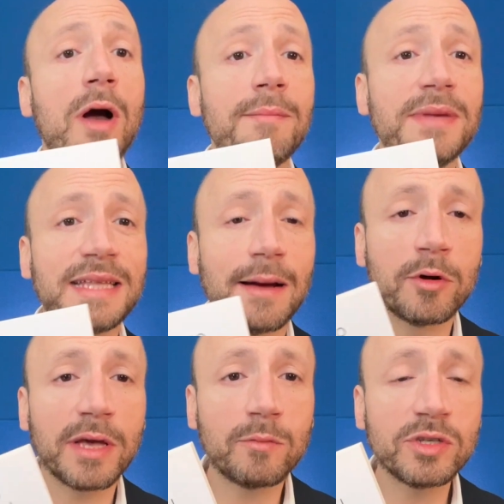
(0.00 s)

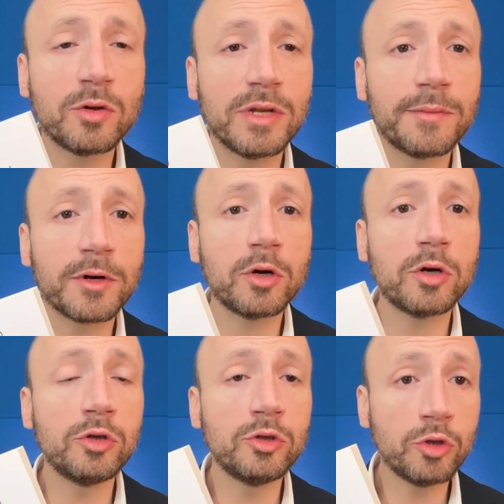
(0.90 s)
ammettiamo che questo
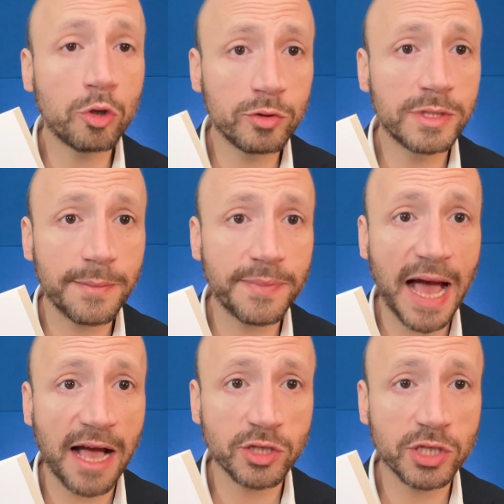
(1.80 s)
libro non ti
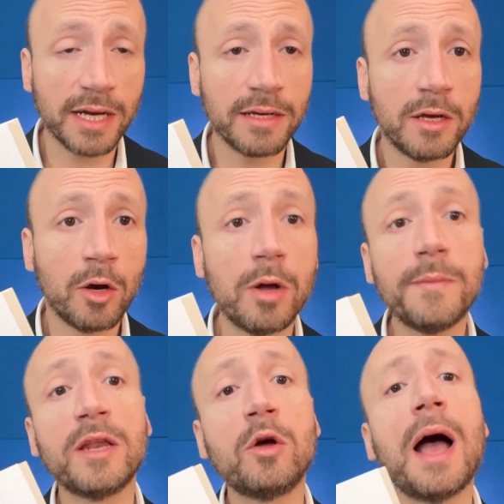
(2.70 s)
piaccia, o
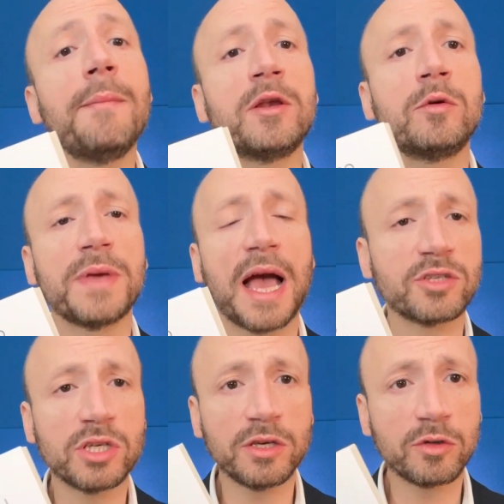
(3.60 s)
almeno a me non
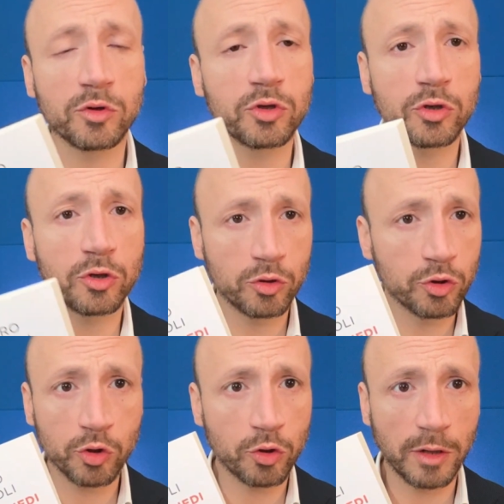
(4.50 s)
piaccia, io non sono,
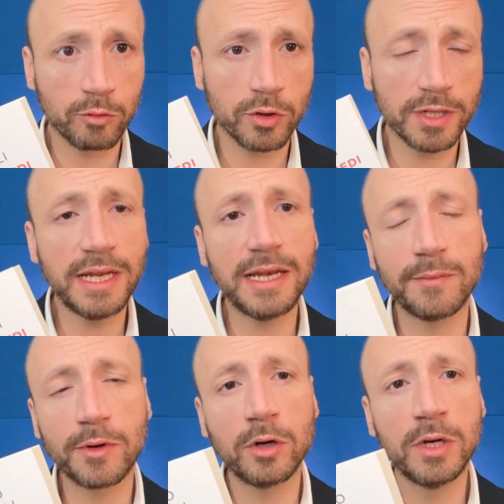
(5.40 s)
non sono l'autore del
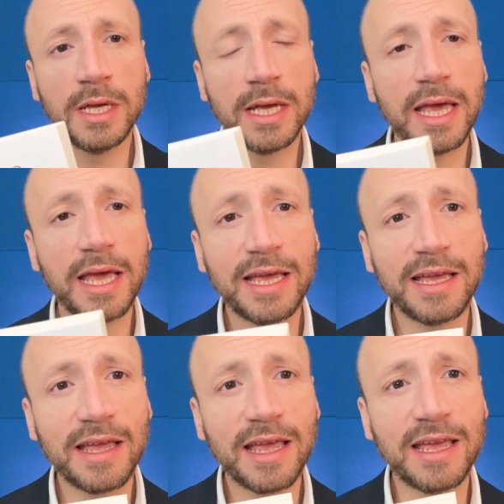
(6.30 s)
libro
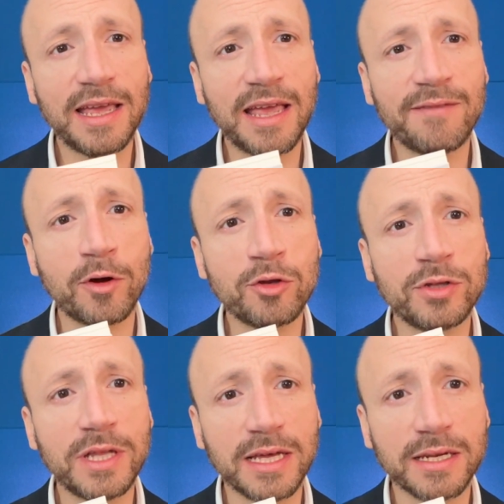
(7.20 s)
e, e, e
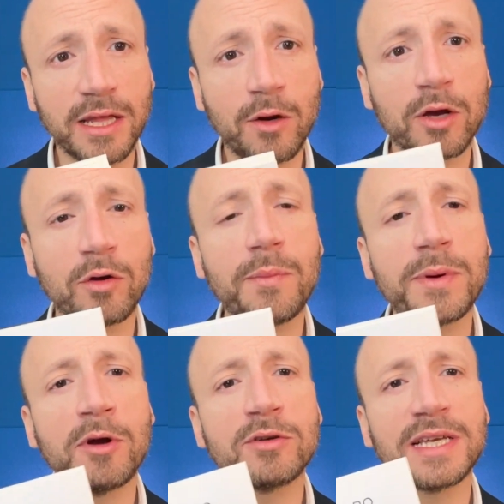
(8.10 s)
voglio dirtelo. Ecco, la
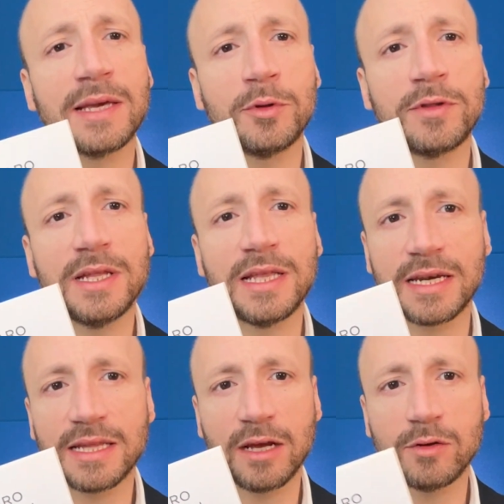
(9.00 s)
prima cosa che potrei
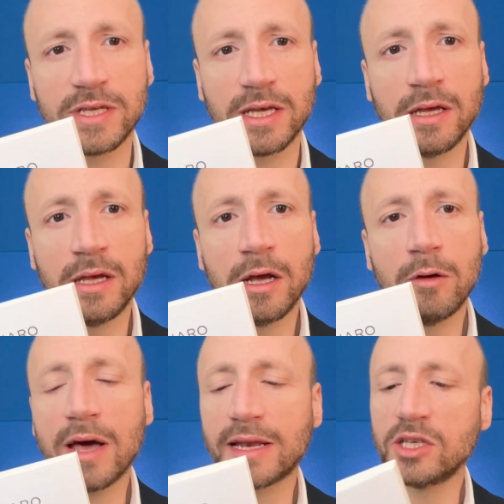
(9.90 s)
dirti è così.
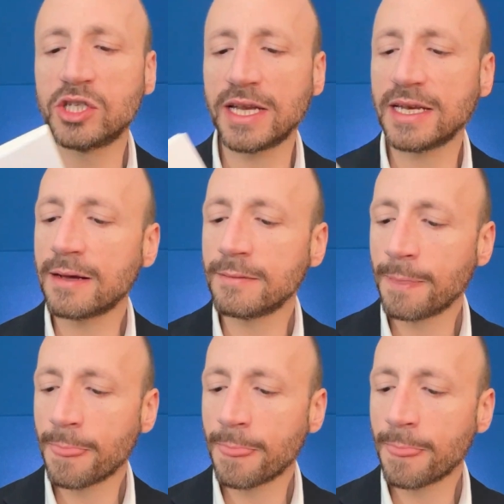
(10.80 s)
Guarda Jenna,